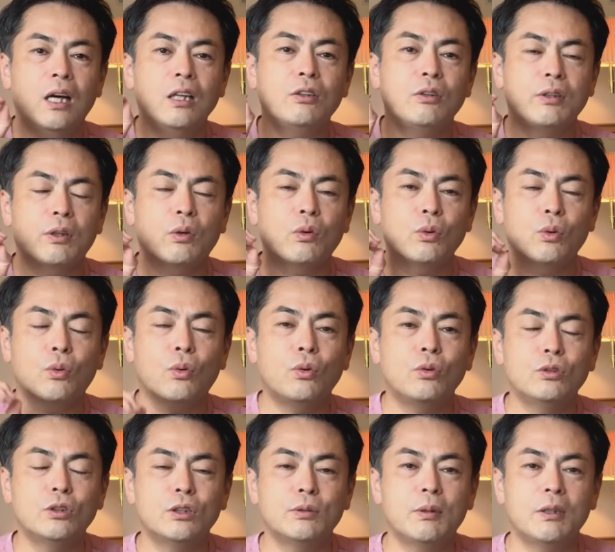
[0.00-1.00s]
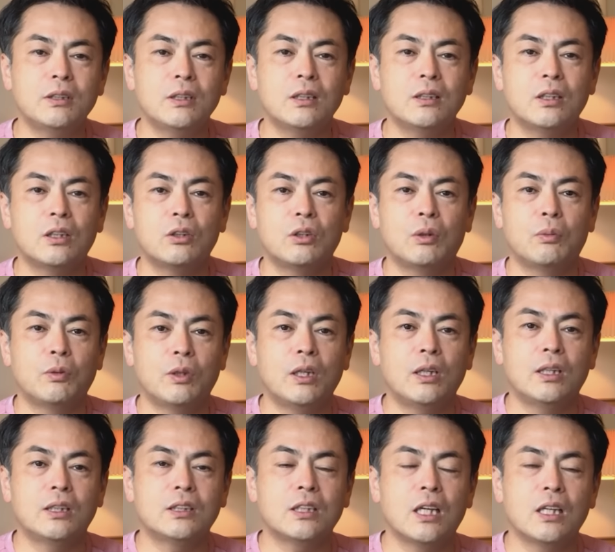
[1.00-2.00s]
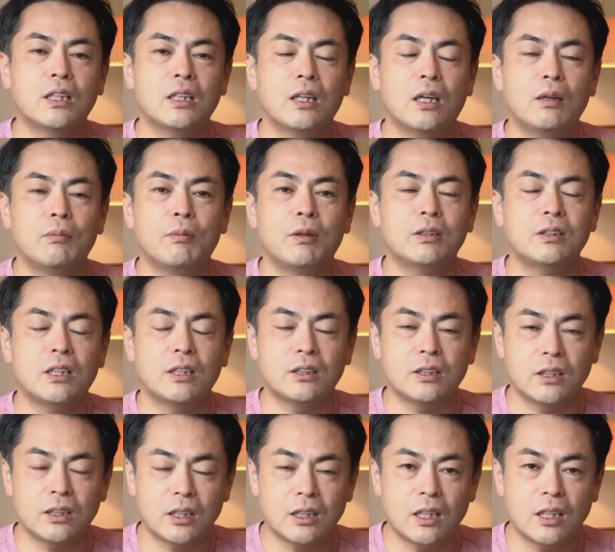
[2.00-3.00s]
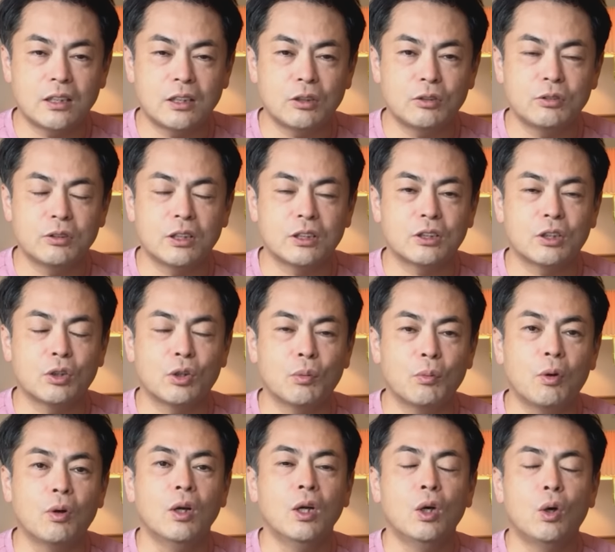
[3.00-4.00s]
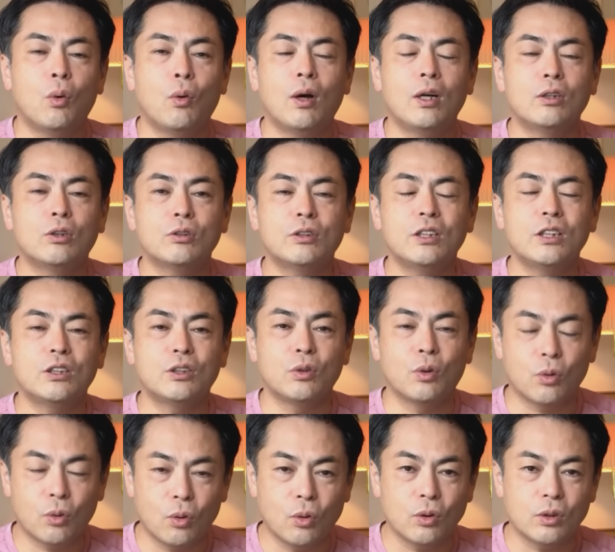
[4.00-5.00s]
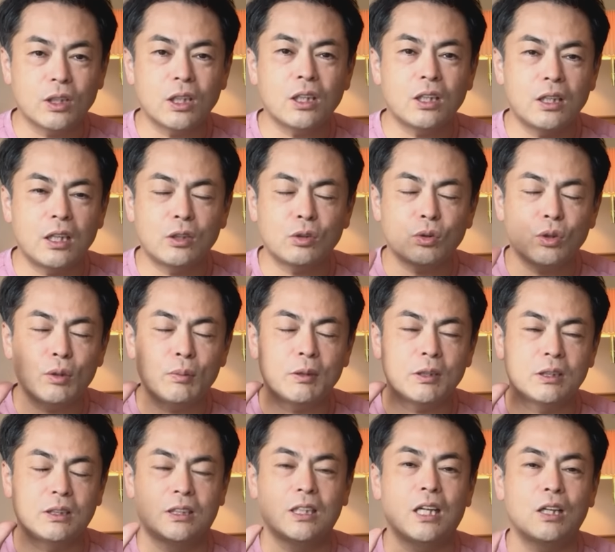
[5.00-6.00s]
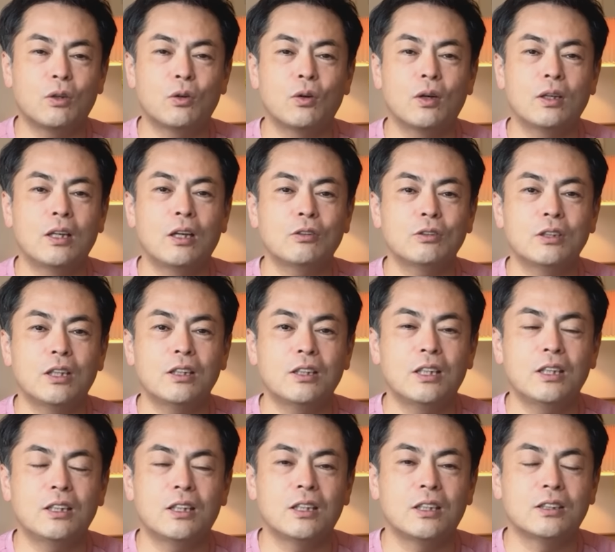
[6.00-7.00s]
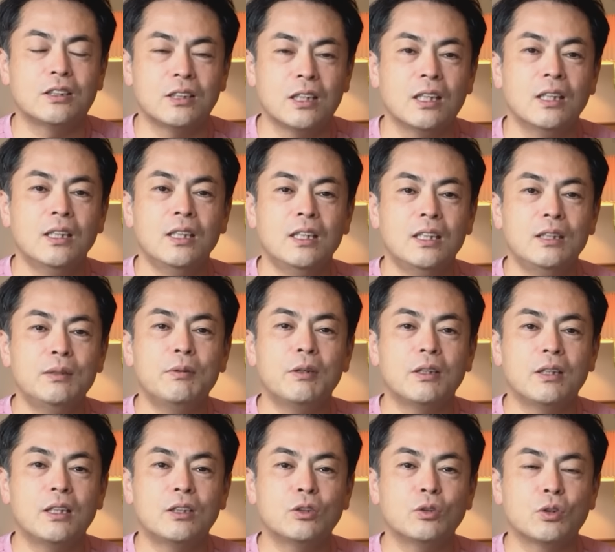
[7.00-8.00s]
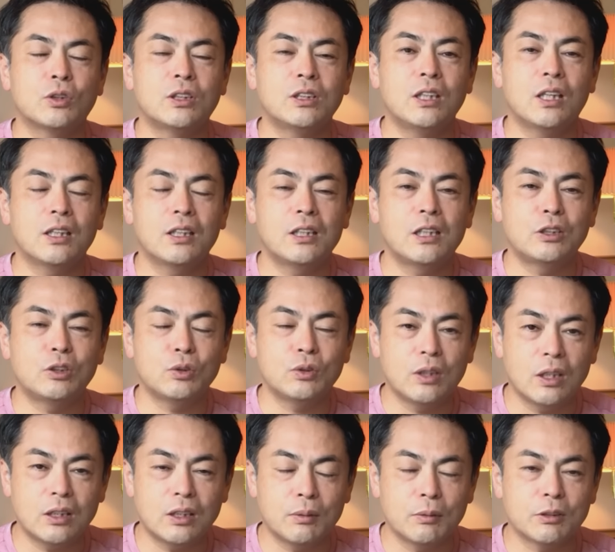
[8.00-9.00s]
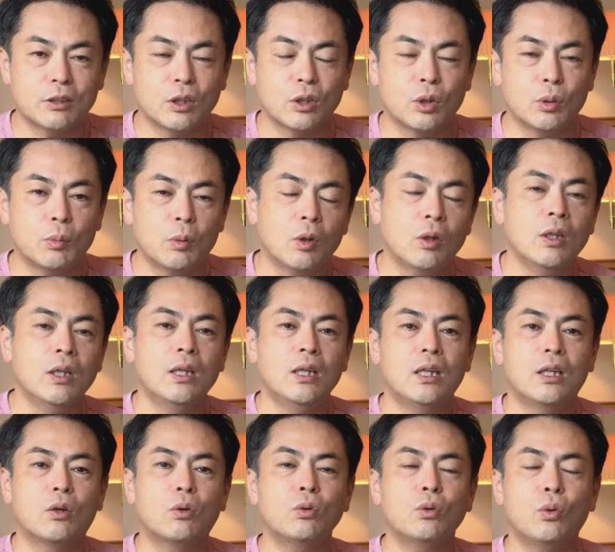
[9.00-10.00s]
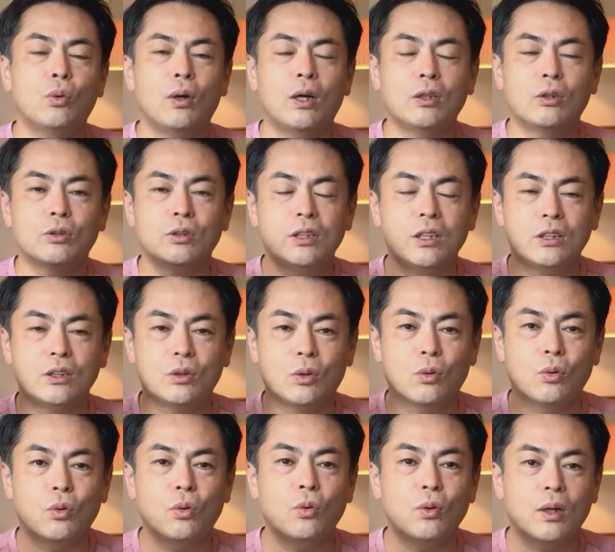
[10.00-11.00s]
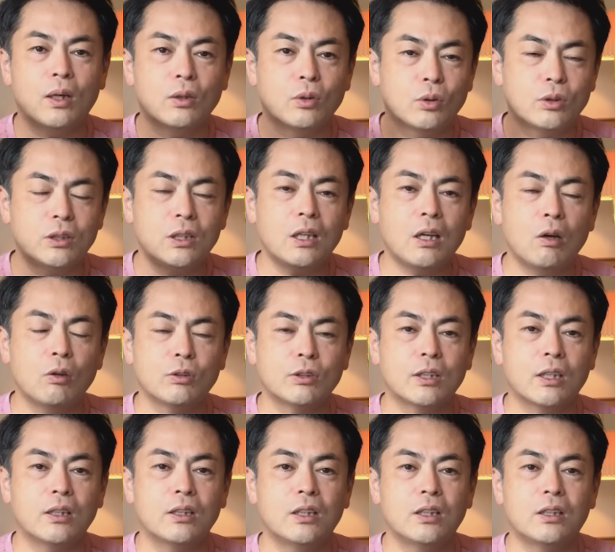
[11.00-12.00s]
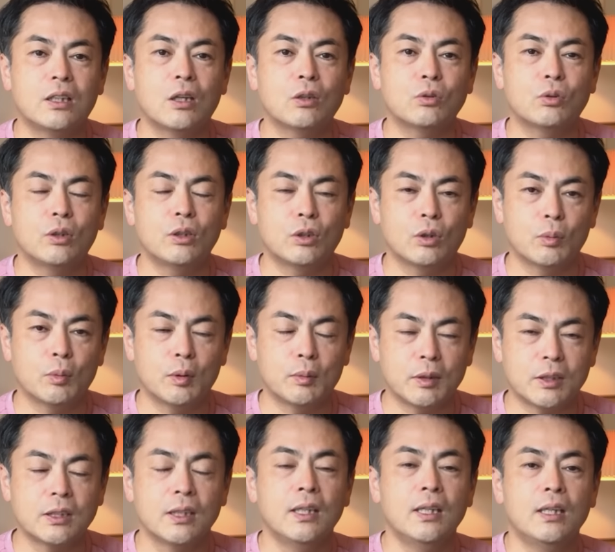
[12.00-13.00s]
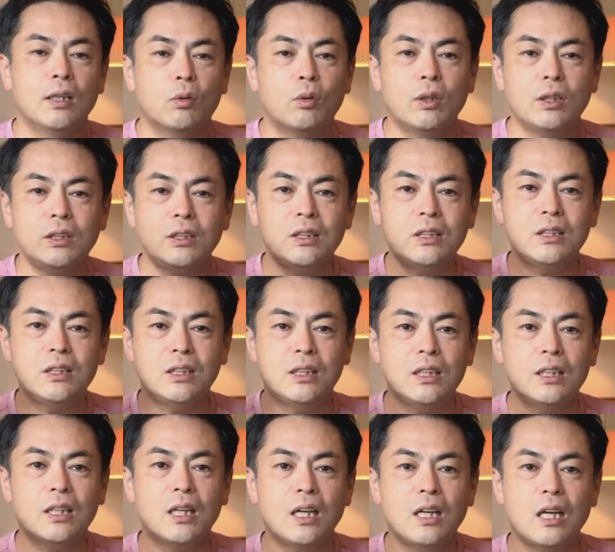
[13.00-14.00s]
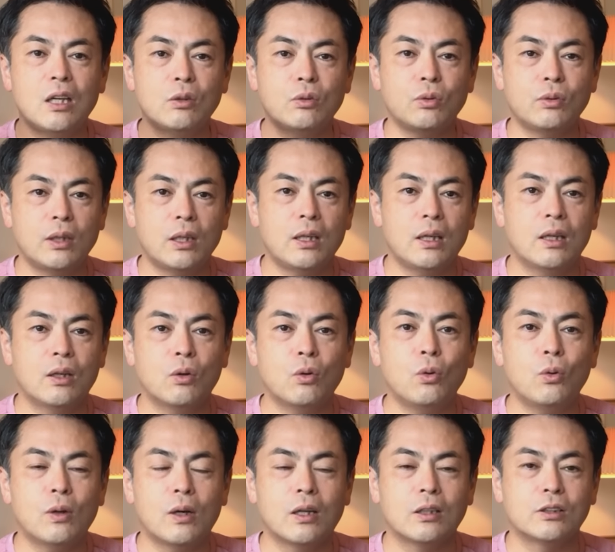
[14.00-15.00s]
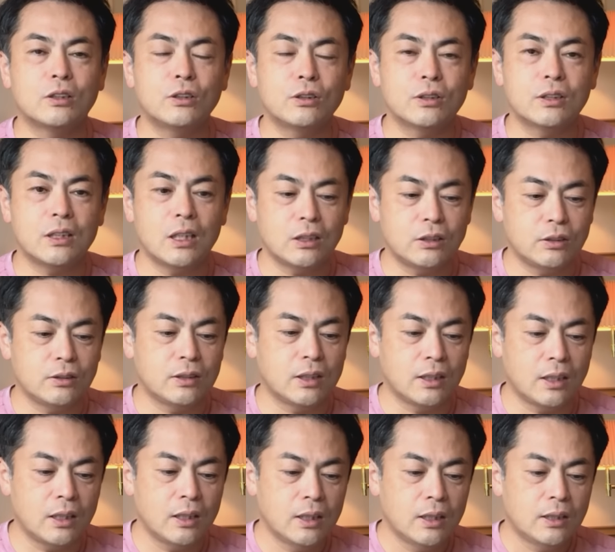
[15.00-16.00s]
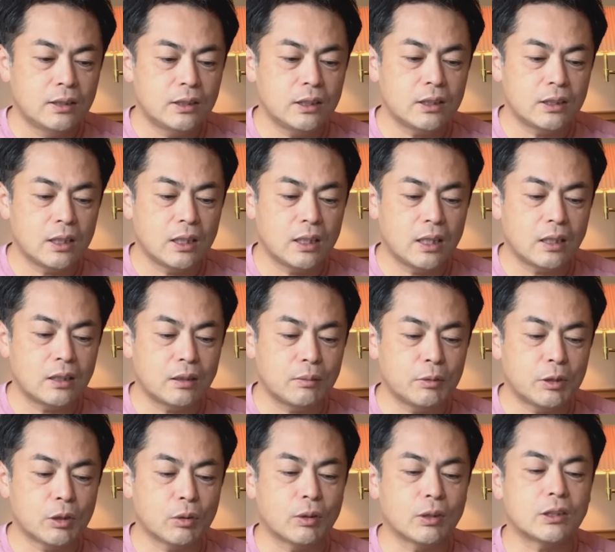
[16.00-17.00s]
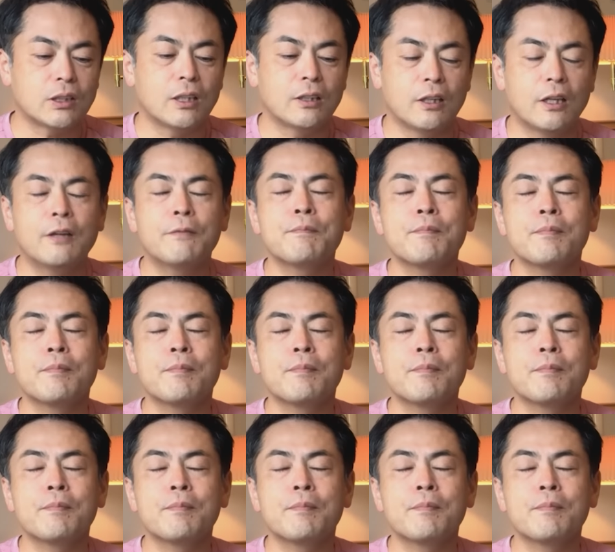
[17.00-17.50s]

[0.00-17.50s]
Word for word: あとはね、このコーンスマイチャンネルでもね、最近販売させていただいてるんですけども、ホワイトセージのお香。ただね、ちょっと今在庫がなくなっていてですね、今はね、ちょっと品切れ中になってますけども、このホワイトセージのお香か、どちらかを使っていただくといいと思います。これいちいち1回やるとね、効果が続きやすいんでね、ぜひね、やってみてくださいね。